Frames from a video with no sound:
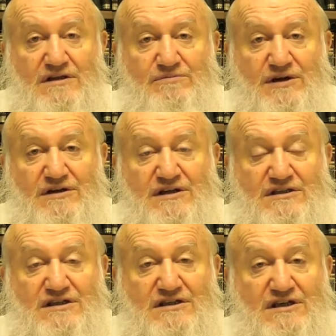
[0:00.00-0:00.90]
Теперь
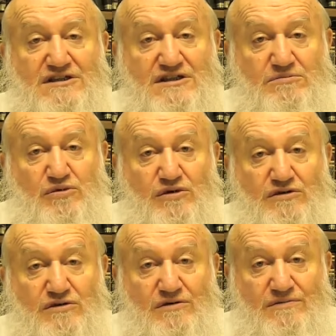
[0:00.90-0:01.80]
я сказал
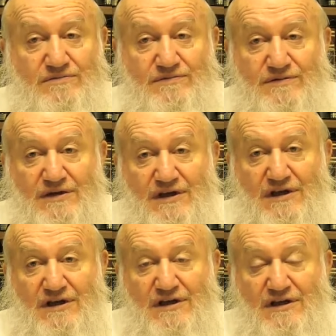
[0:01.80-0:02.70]
щепотку.
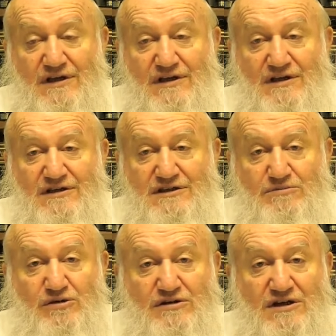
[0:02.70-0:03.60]

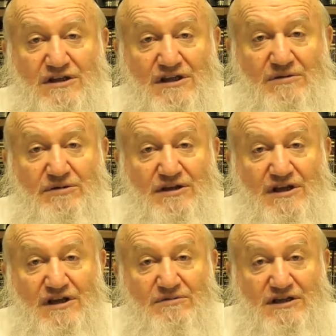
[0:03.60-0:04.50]
Щепотка это
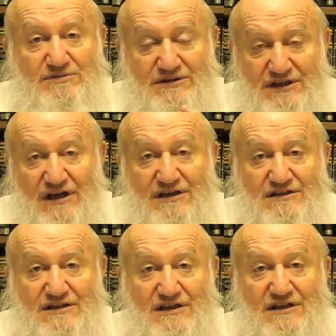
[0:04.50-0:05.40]
неопределимая, специально
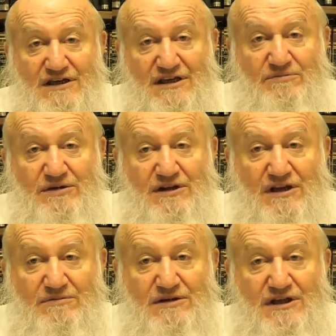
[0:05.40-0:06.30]
сказал так,
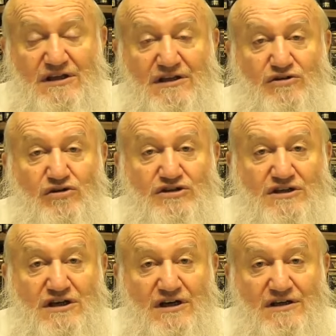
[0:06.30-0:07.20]
неопределимая, это не
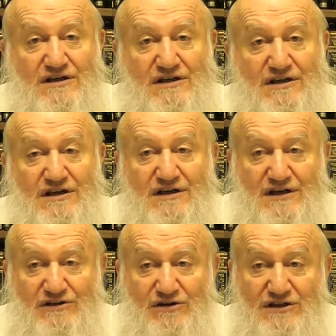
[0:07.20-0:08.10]
ложка,
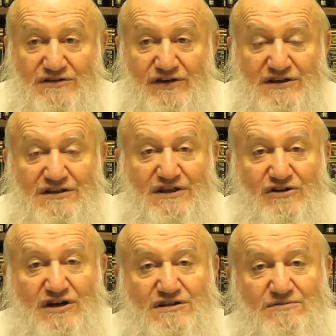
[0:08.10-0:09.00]
которая известна
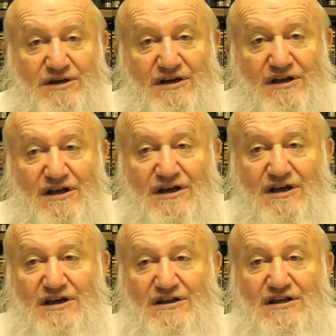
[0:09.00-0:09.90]
ее размер.
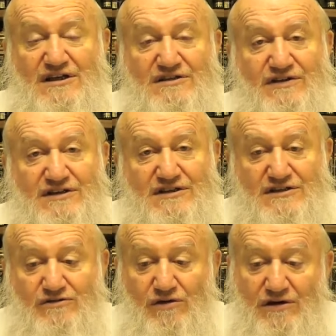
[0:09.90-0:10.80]
Это
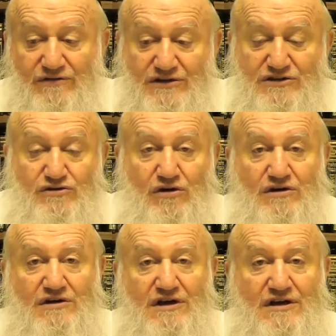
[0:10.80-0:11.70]
неизвестно сколько, вот
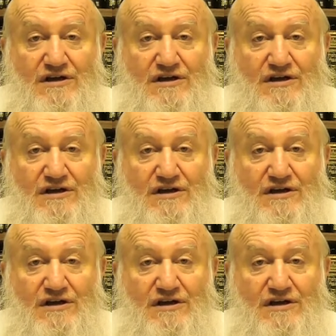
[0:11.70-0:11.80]
столько.